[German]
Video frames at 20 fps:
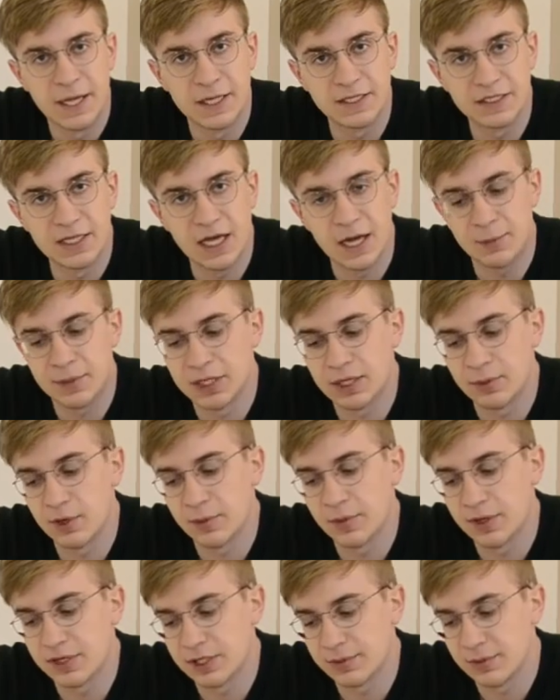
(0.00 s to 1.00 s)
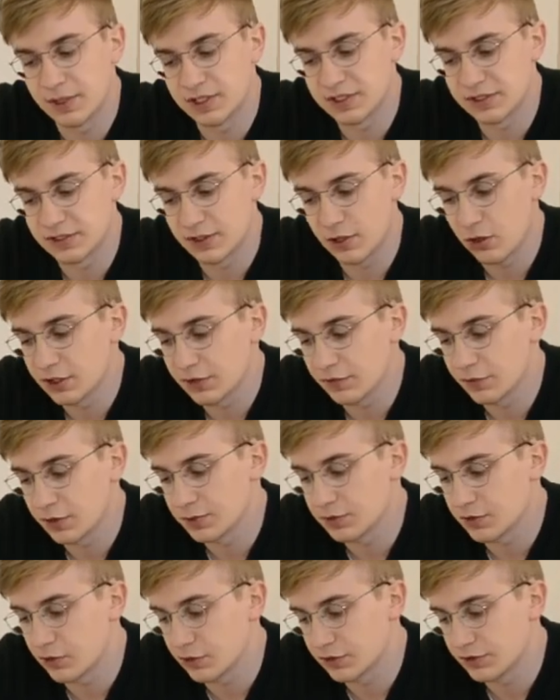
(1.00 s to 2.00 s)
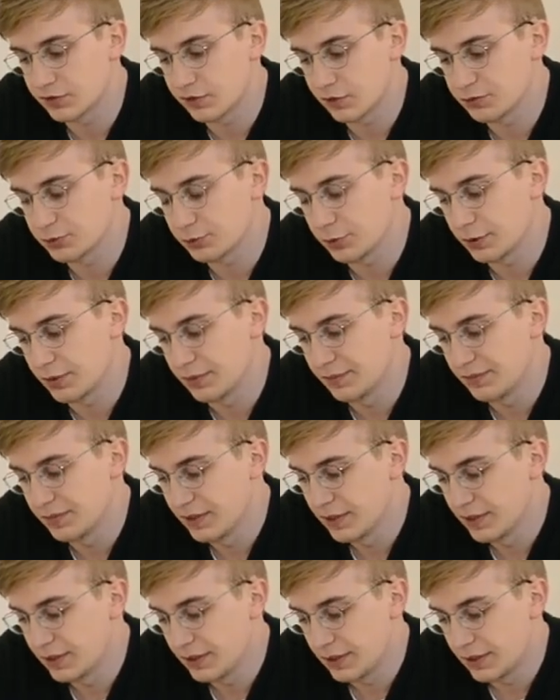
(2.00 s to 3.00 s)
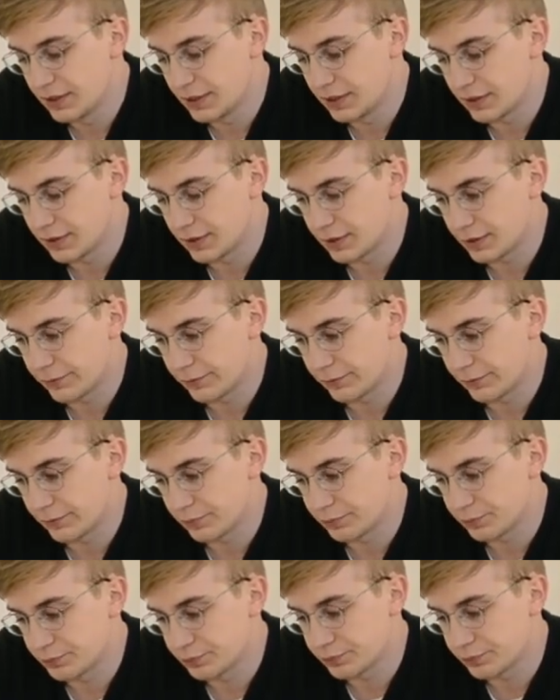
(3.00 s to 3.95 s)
Die hat man aber bei dem Headset auch, dafür gibt es auch eine Software. Ähm,